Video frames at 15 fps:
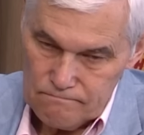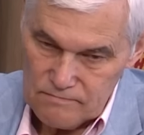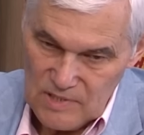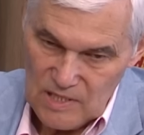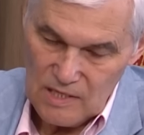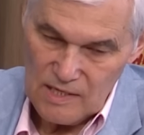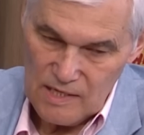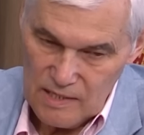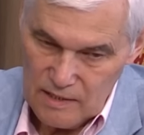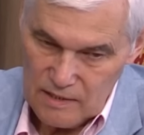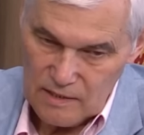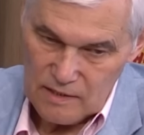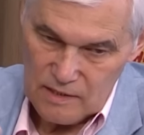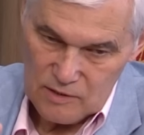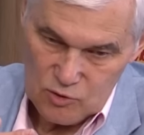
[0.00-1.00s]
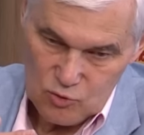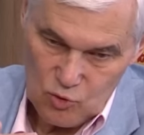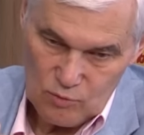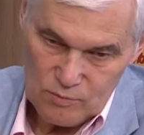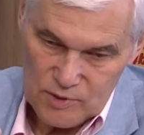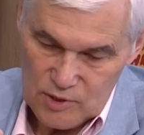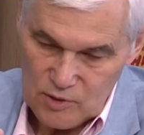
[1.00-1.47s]
для ракет
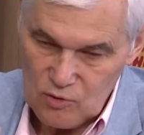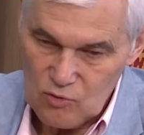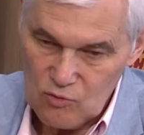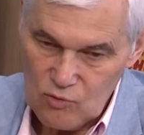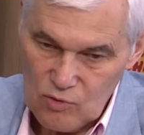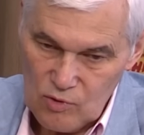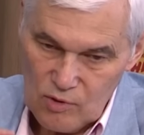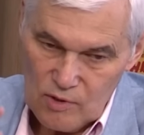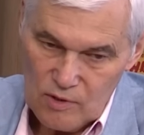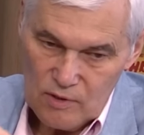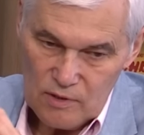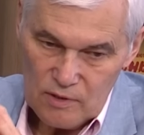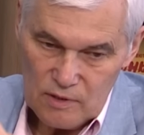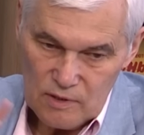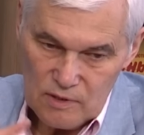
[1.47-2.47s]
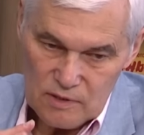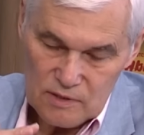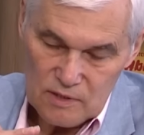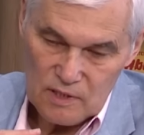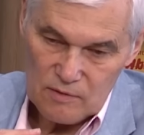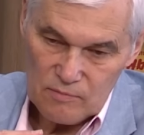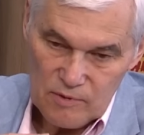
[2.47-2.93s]
«Шторм Shadow и
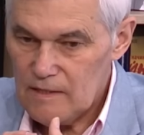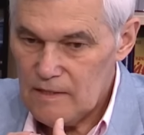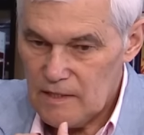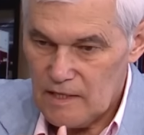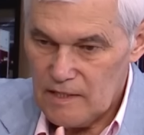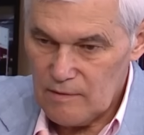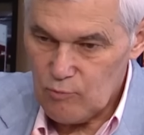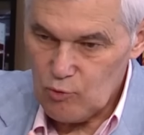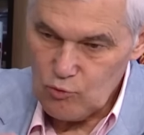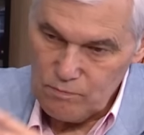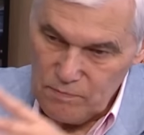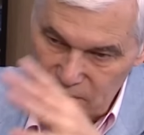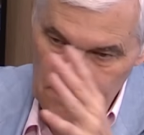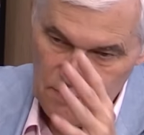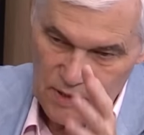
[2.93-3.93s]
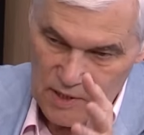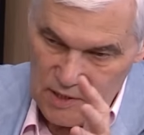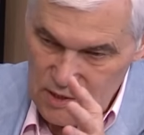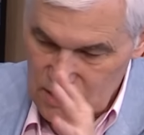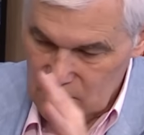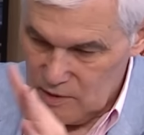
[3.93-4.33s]
«Скалп». И они будут бить по нашей